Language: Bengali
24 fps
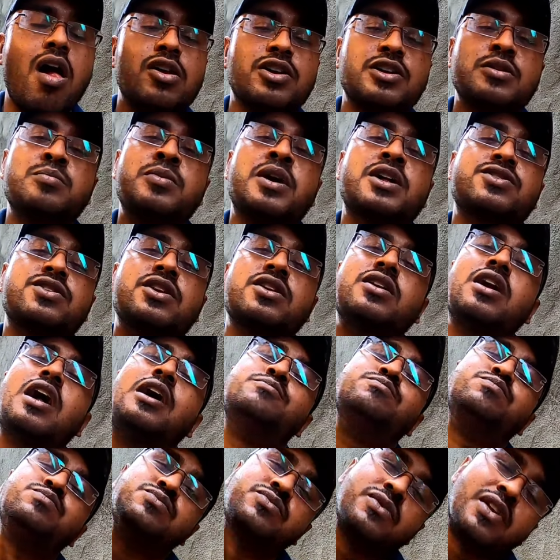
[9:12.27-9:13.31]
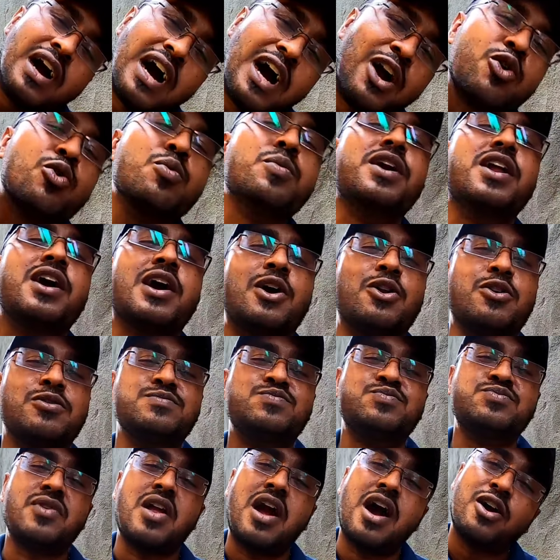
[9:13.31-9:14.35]
এটার মাত্রাটা আরও বেড়ে গেল
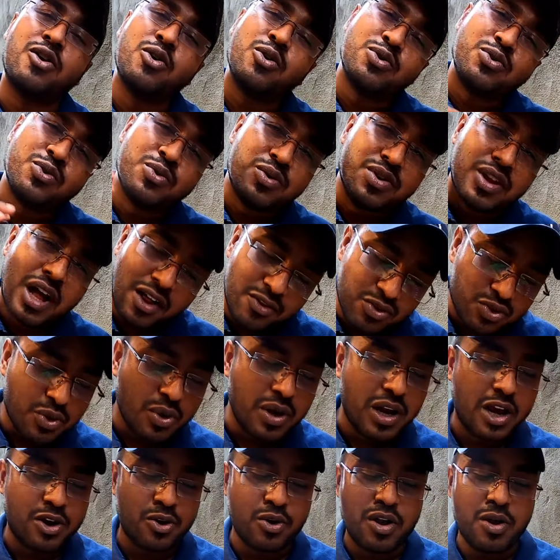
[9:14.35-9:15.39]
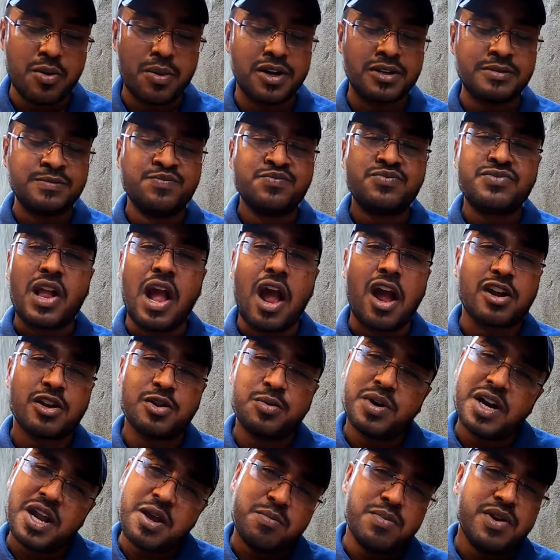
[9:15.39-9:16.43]
আরও দুর্দান্ত লাগলো এবার
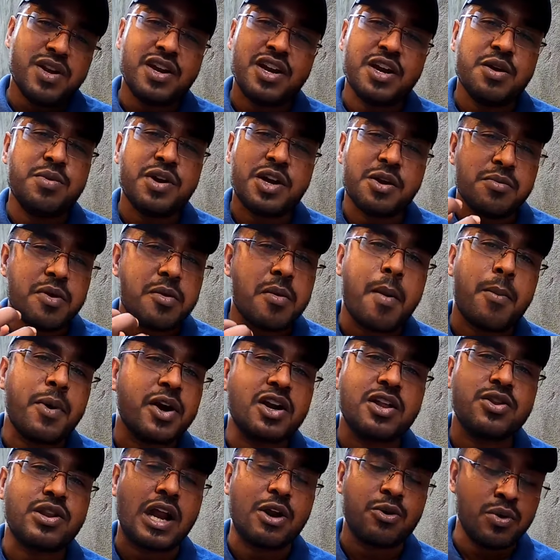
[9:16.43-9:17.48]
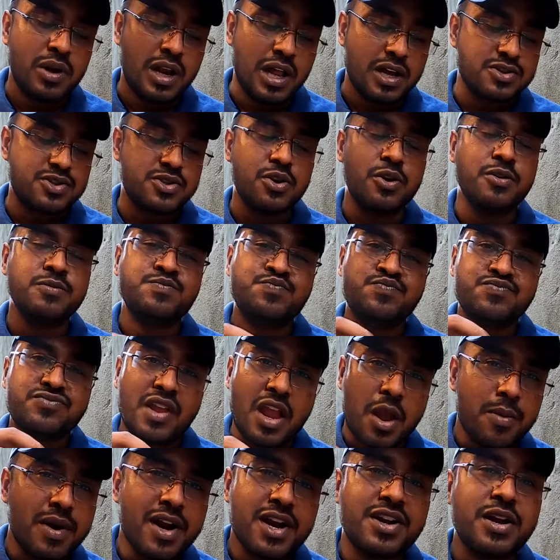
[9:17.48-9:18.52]
আগেরবার এমনি ক্রিমি ক্রিমি ব্যাপারটা দারুণ লাগছিলো
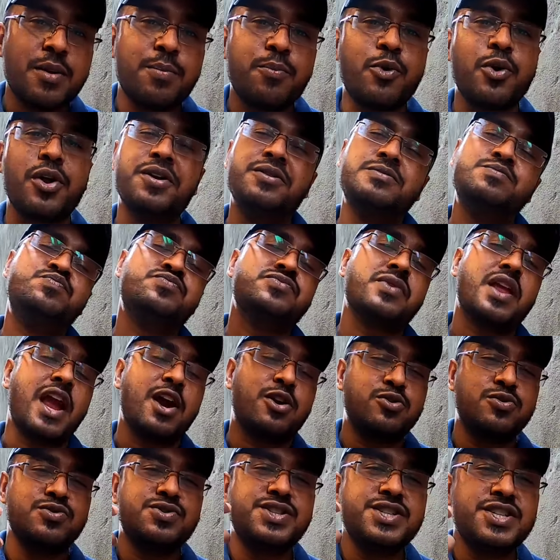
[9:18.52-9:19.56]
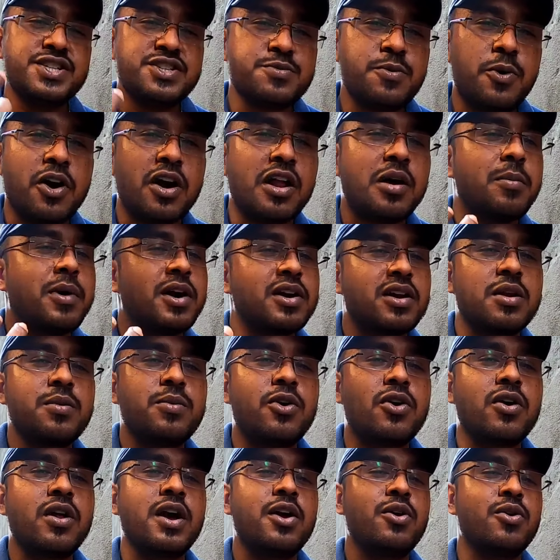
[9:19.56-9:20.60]
এবার এটা পরে একটু চিজ ভরা বাটার
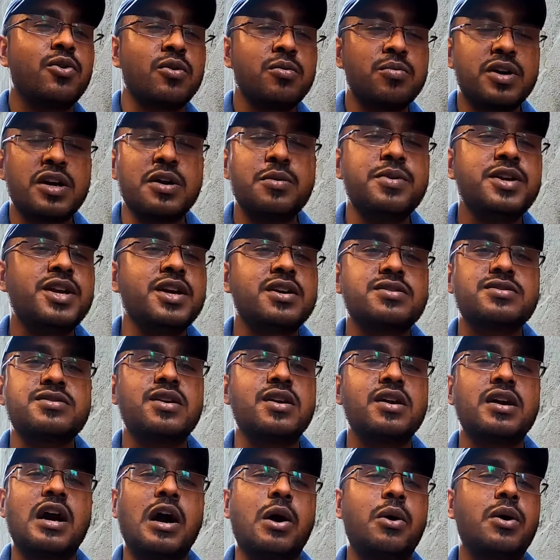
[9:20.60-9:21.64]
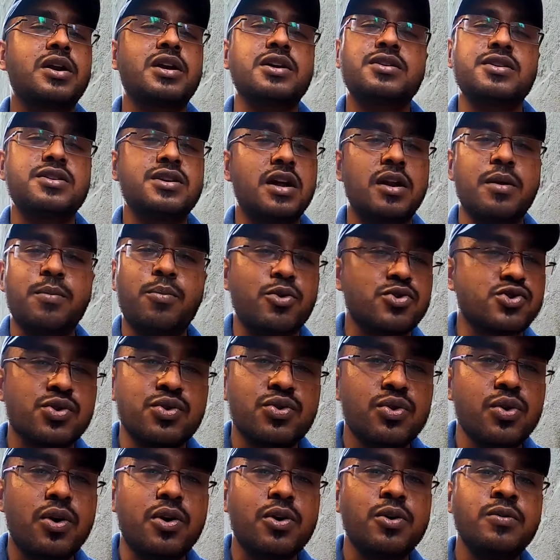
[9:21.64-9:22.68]
ভরা এরকম ক্রিমি টেক্সচারে খাবার খেতে যারা
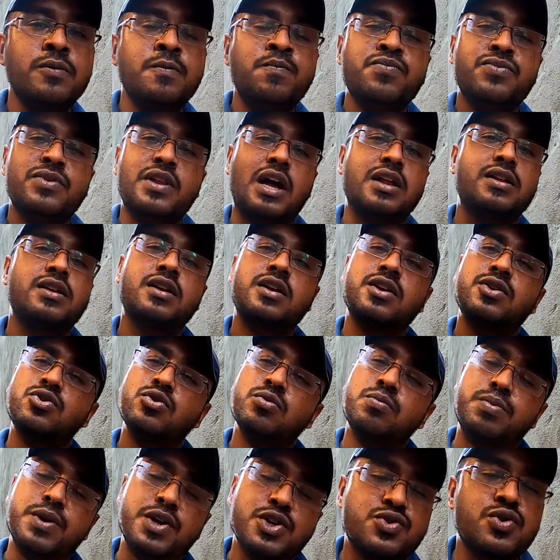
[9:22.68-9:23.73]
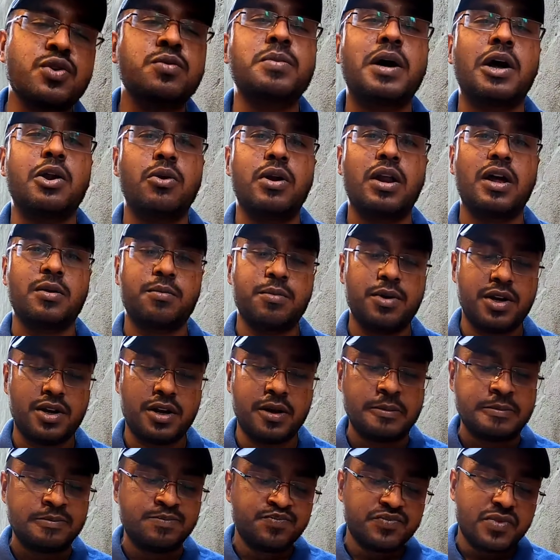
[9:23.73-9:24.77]
পছন্দ করো তাদের কিন্তু ভীষণ ভালো লাগবে
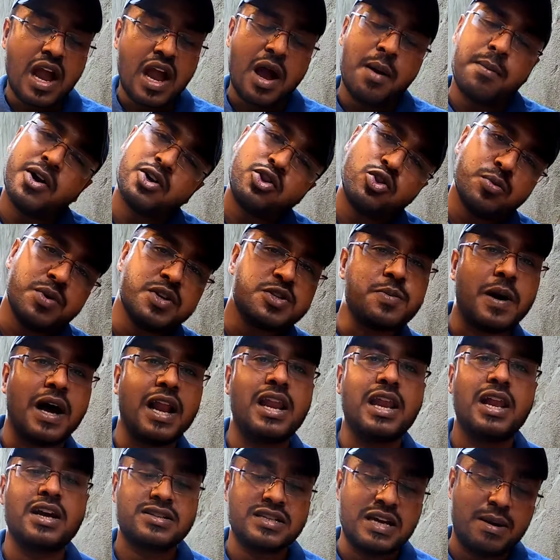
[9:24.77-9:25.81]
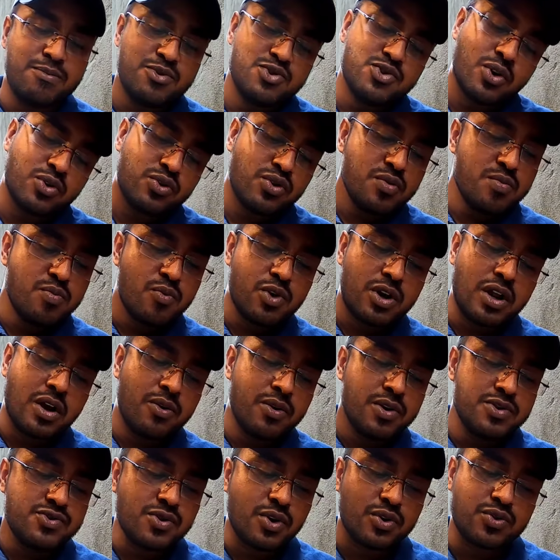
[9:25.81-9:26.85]
এটা আমার তো বেশ ভালো লাগছে আমি যতই মোটা
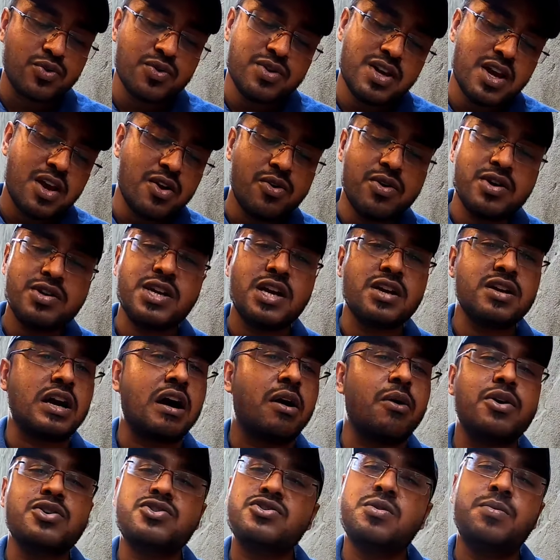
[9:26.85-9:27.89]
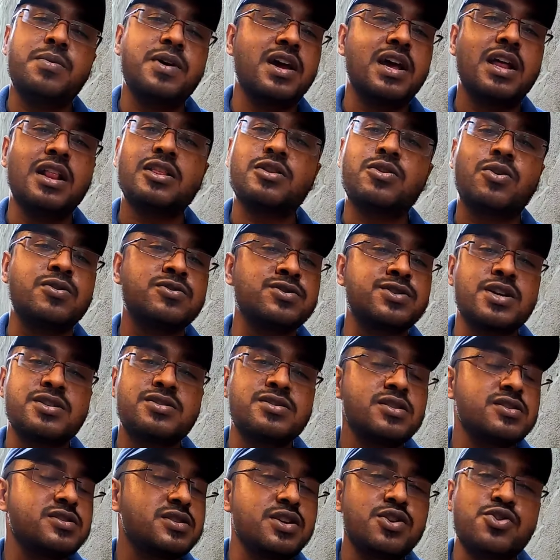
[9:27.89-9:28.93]
হই যতই ইয়ে হয়ে যায় খাওয়ার সময় হেলথ
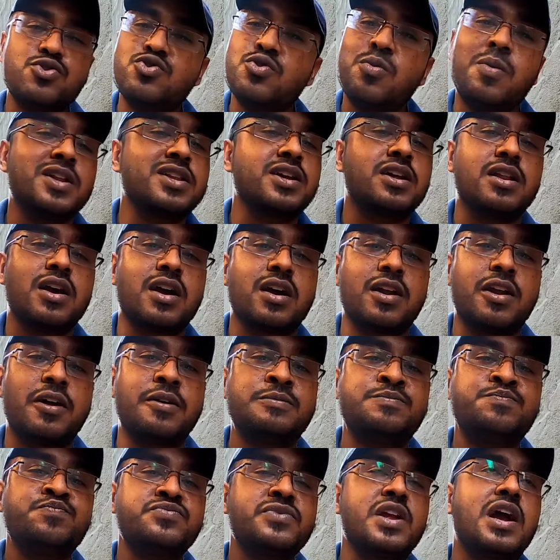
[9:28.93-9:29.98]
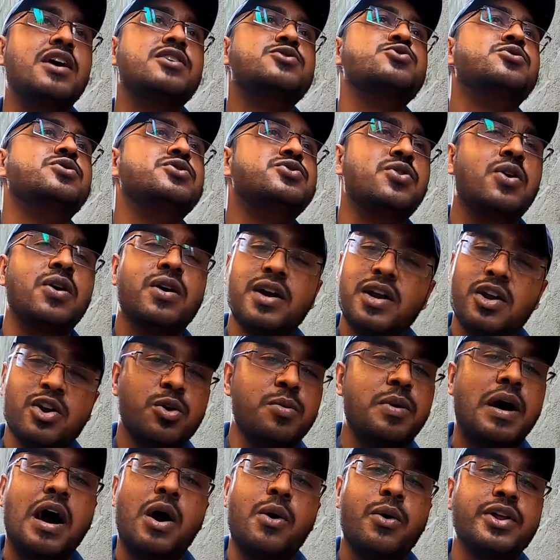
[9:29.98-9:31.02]
কনসিয়াসনেস কিচ্ছু মাথায় থাকে না আর যদি সঙ্গে
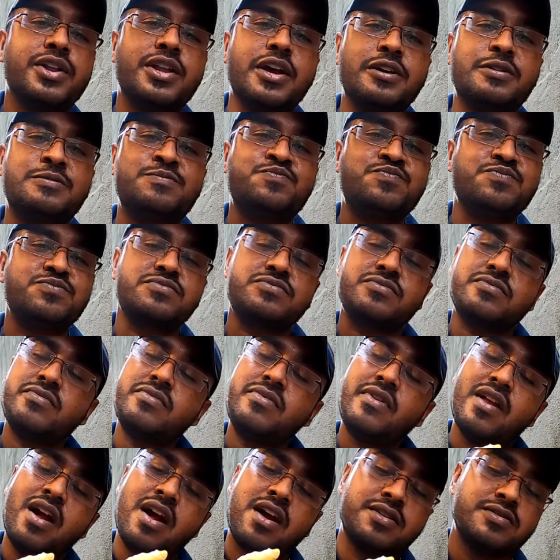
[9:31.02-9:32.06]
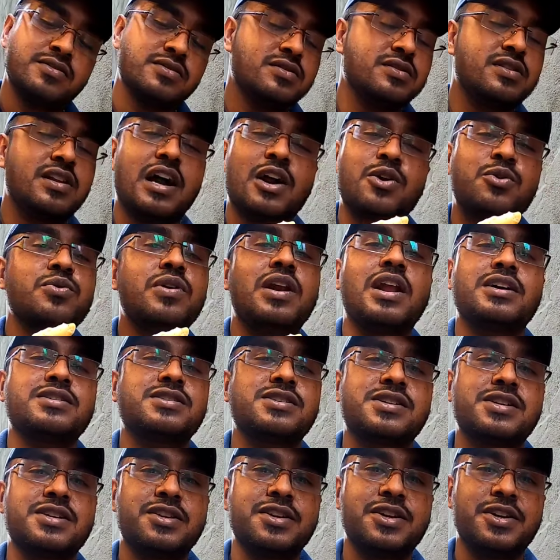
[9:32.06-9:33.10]
এরকম হাওয়া দেয় দারুণ
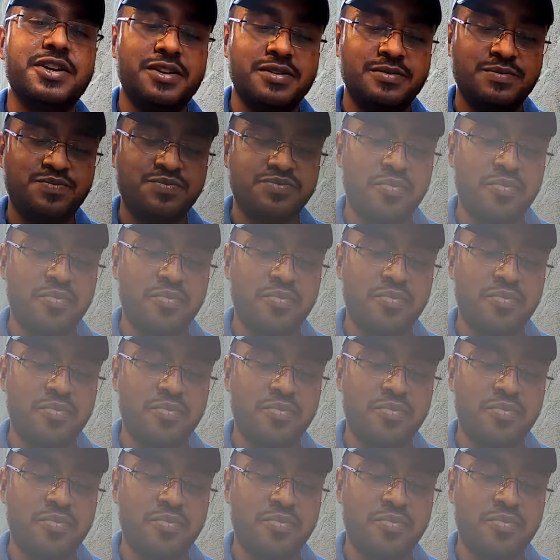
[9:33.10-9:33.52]
লাগছে খেতে এটা